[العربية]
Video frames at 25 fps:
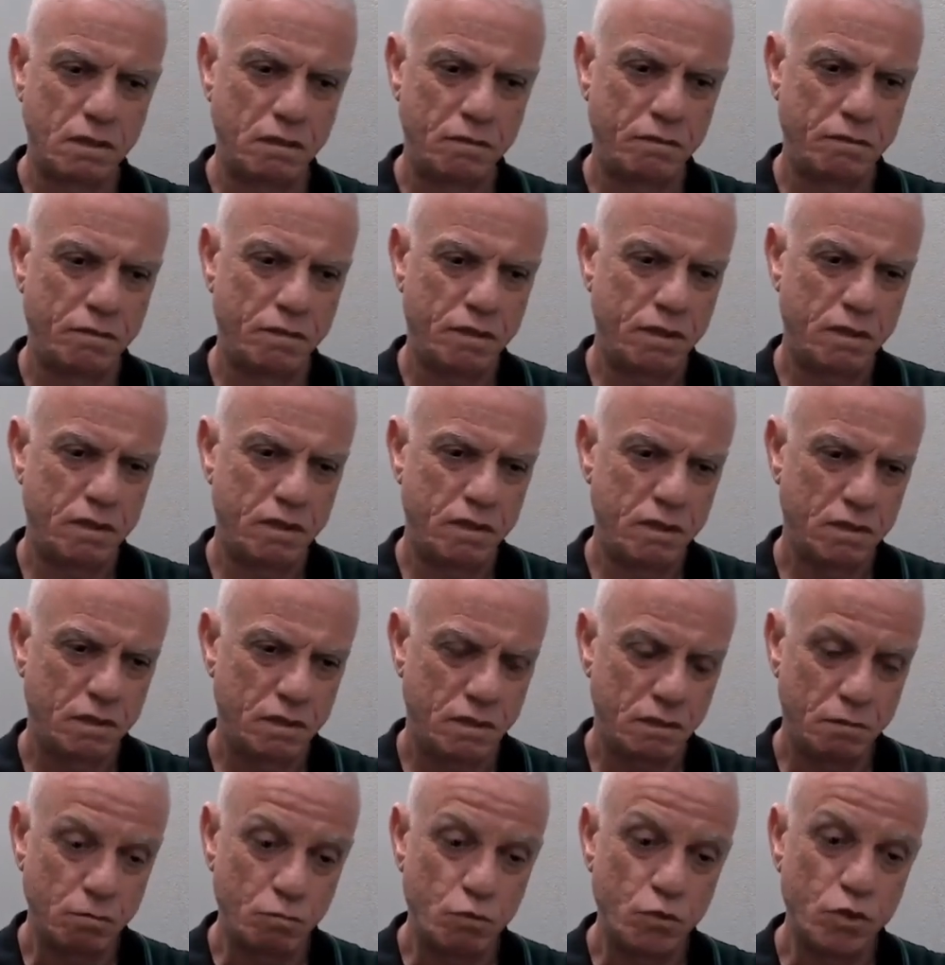في
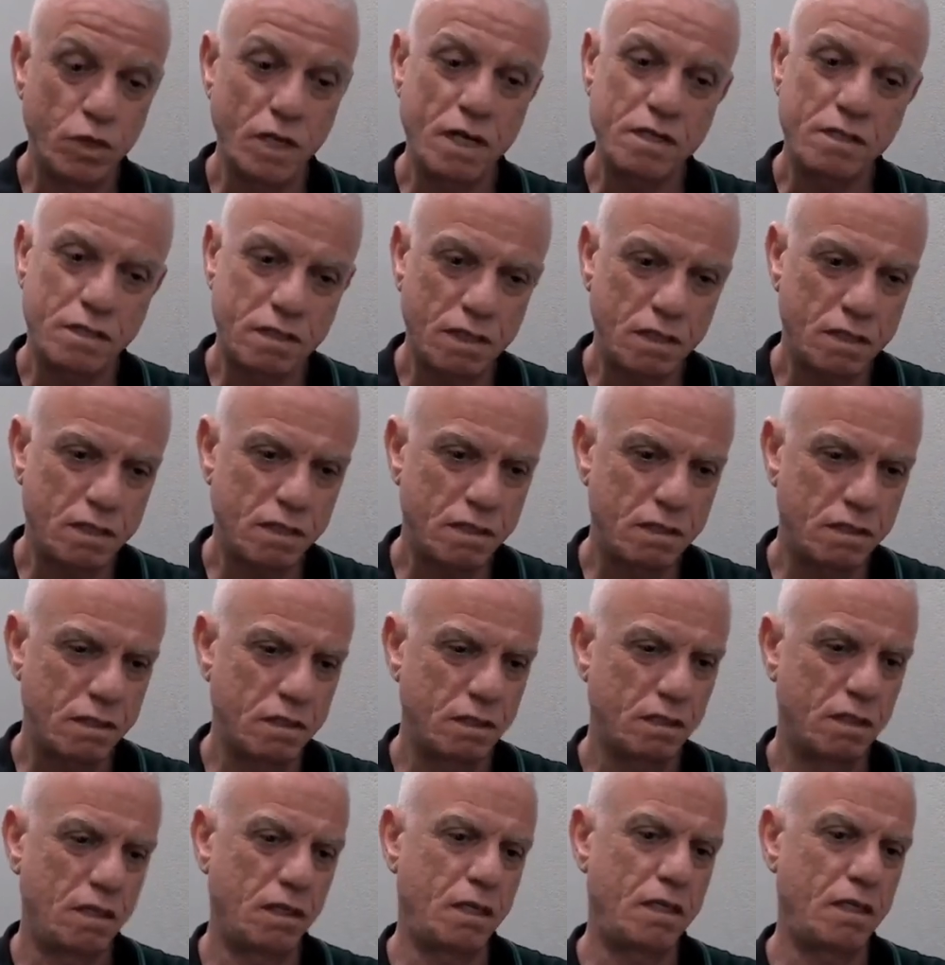
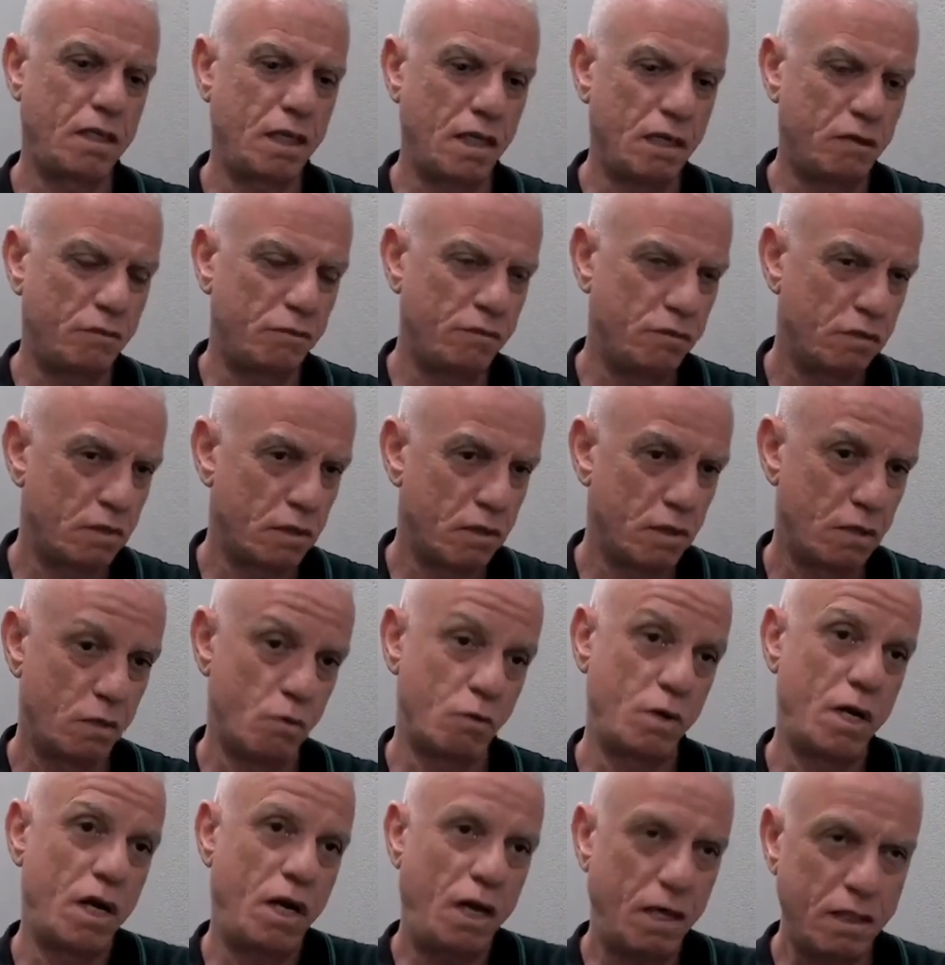مؤسسه الكاف
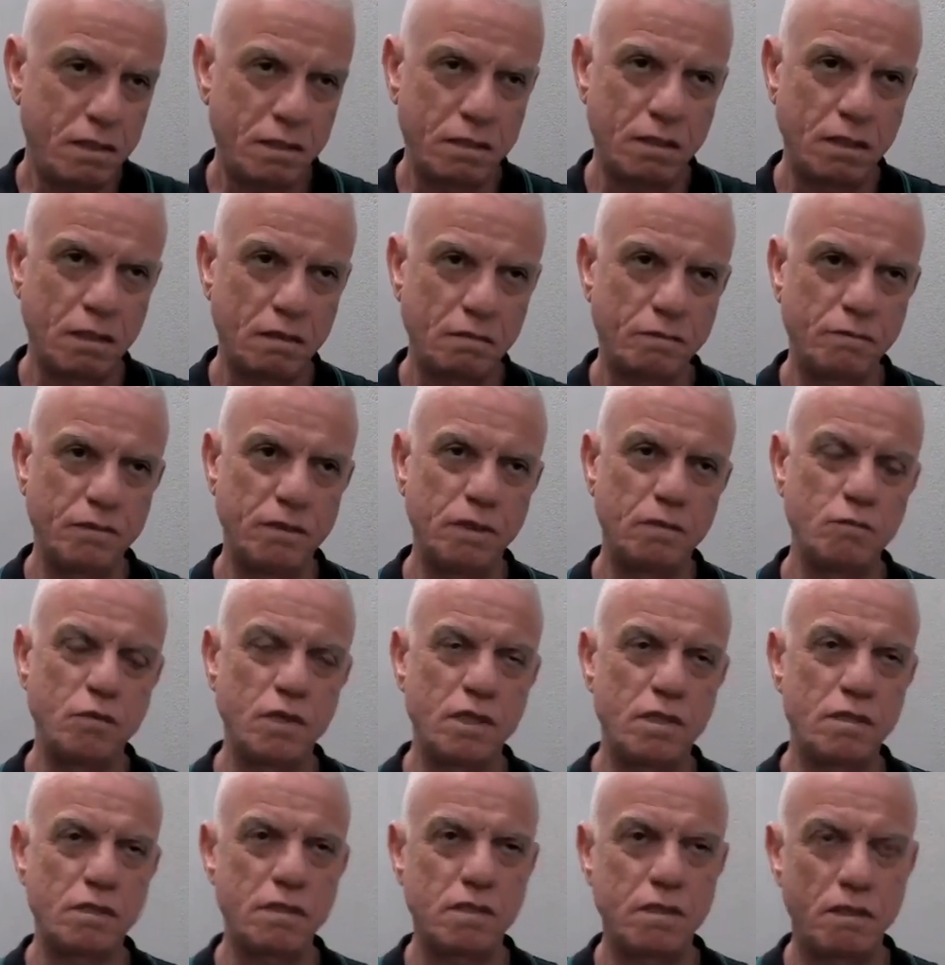وحتى في
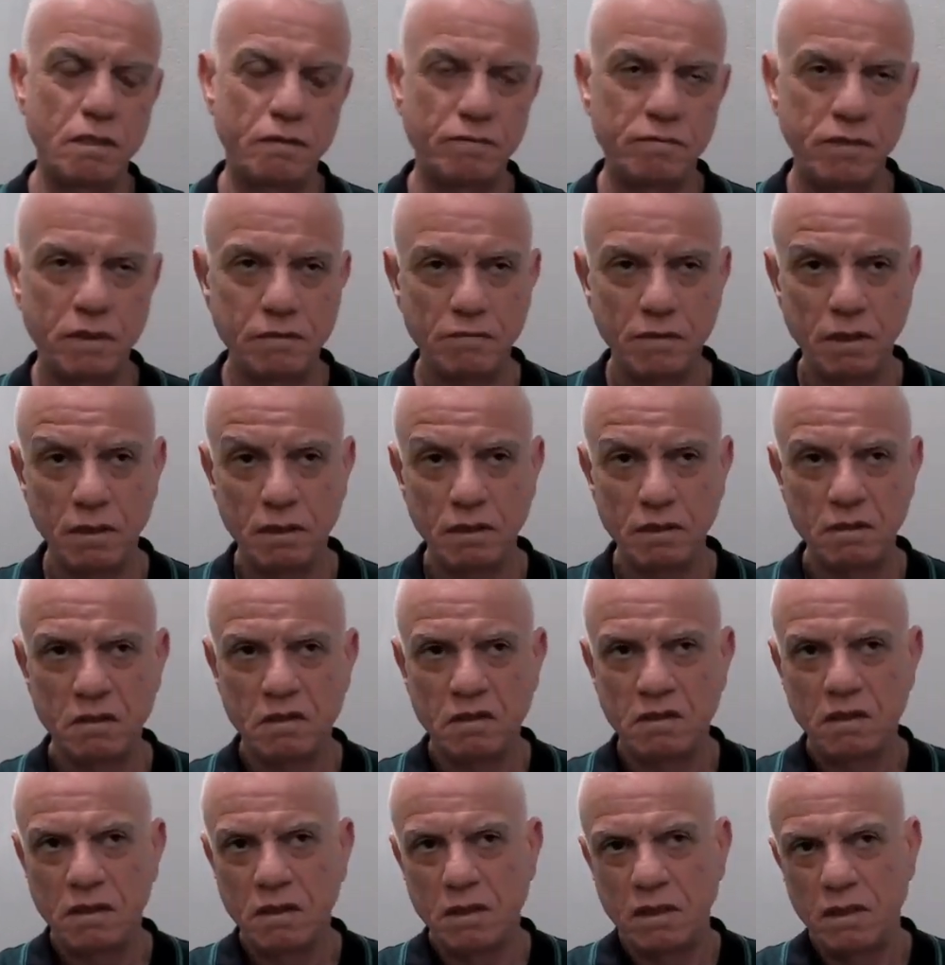مؤسسه الفيفا
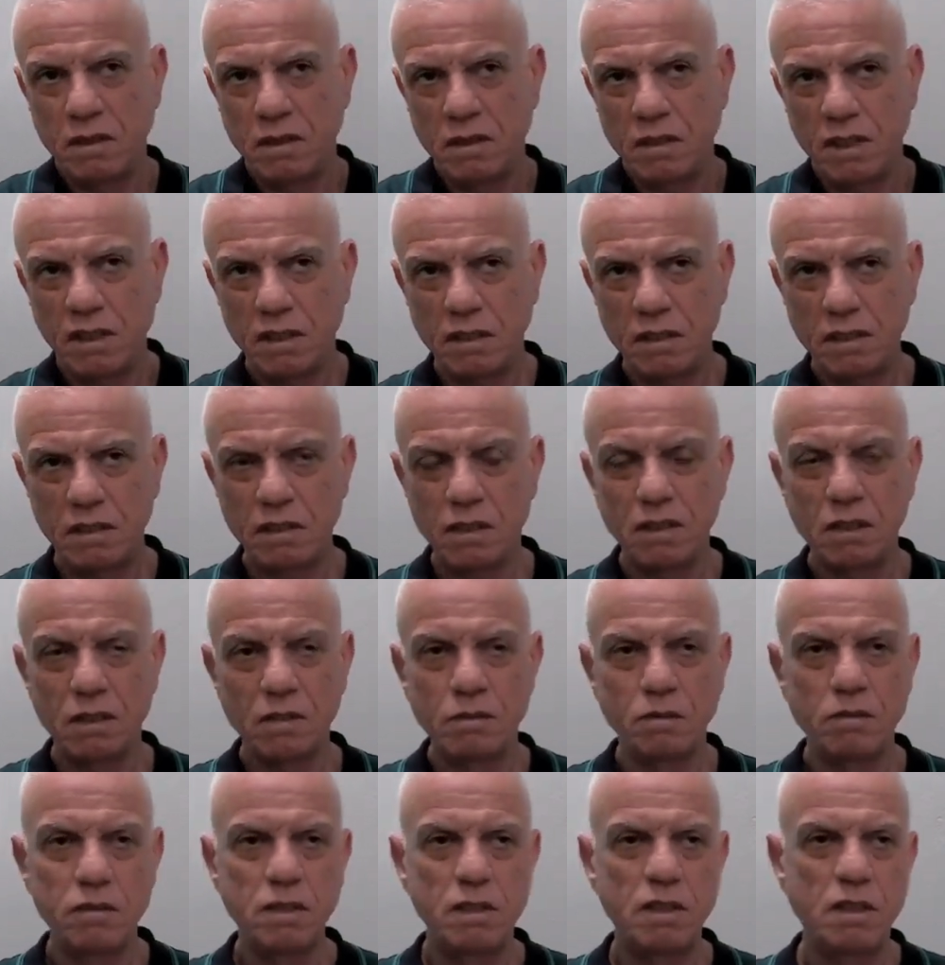يعني
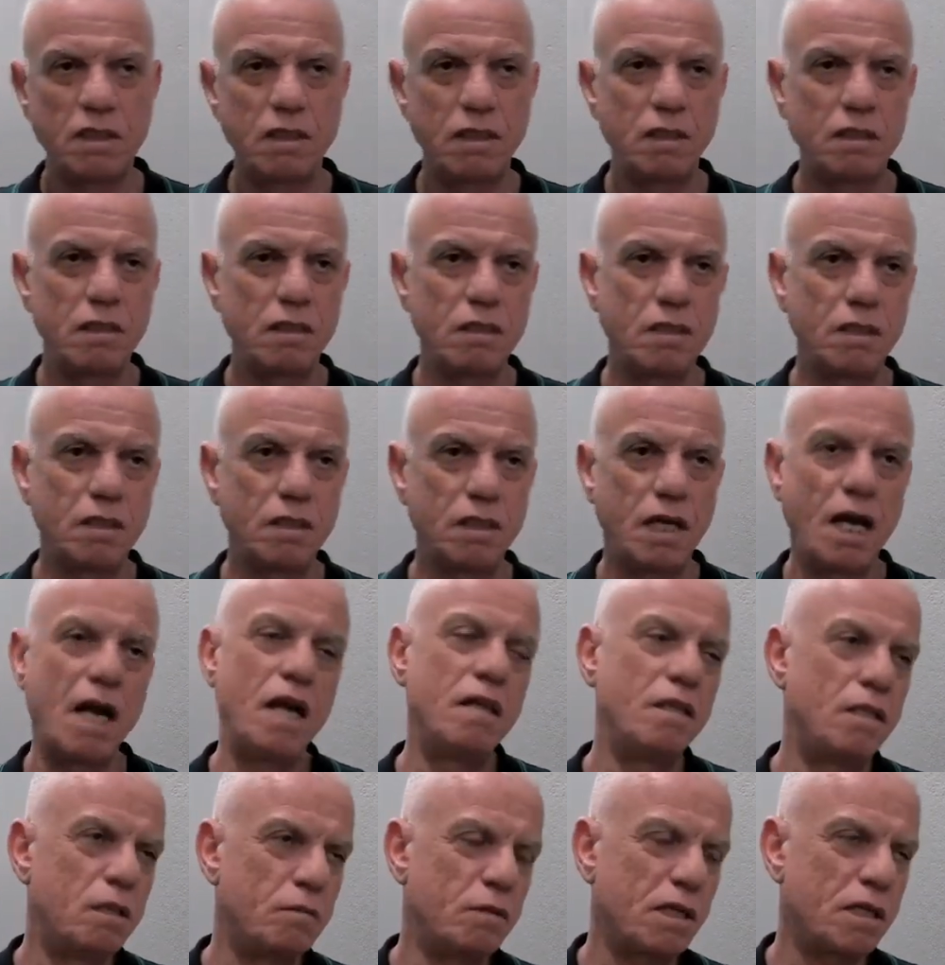نظن
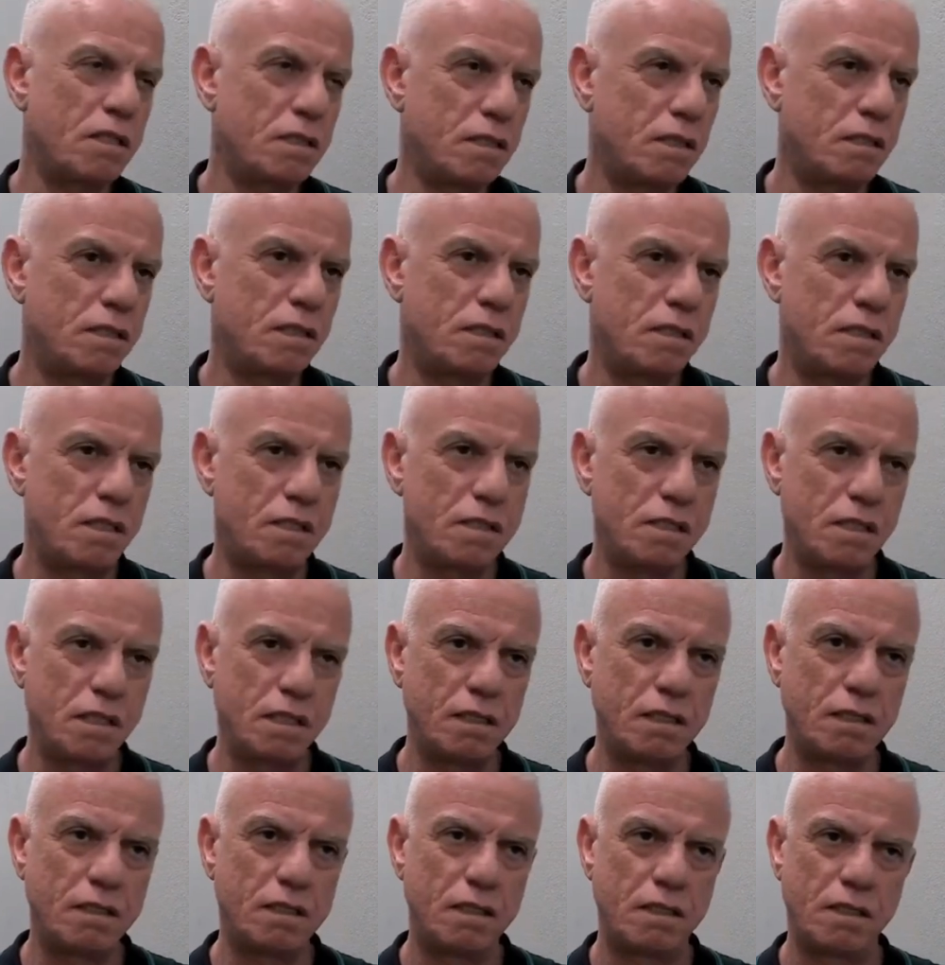حان الوقت ان
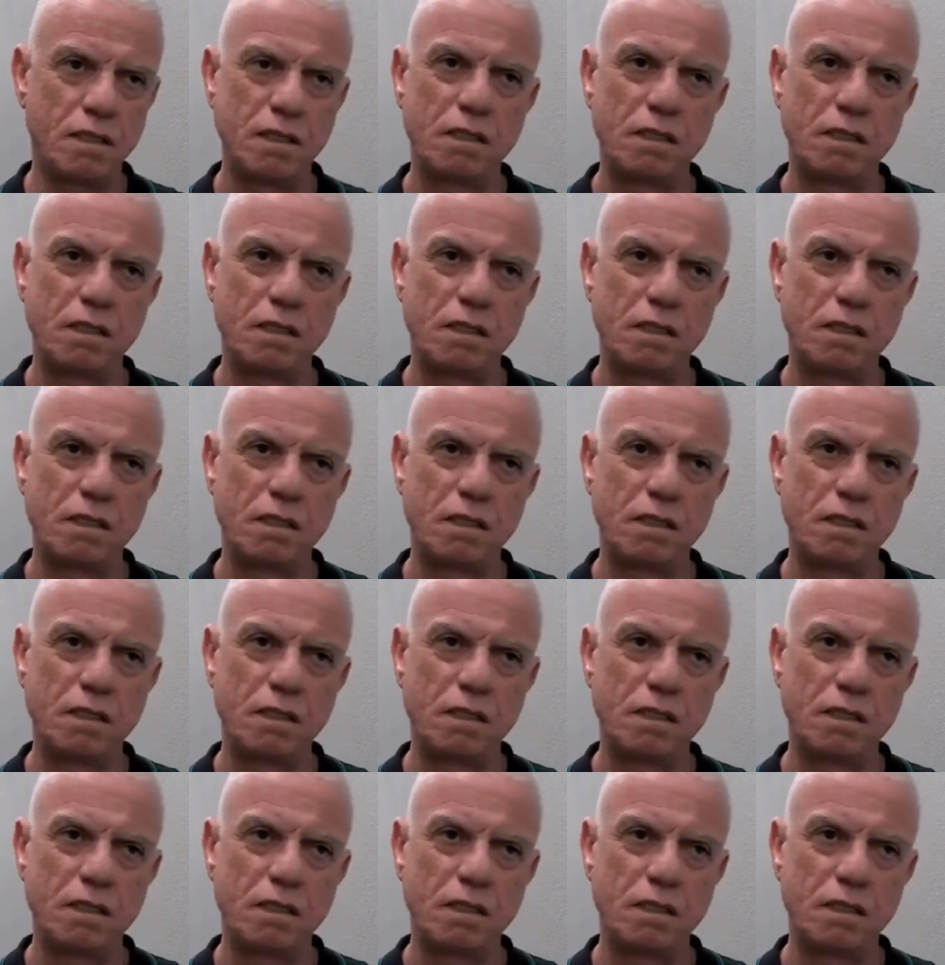الجزائر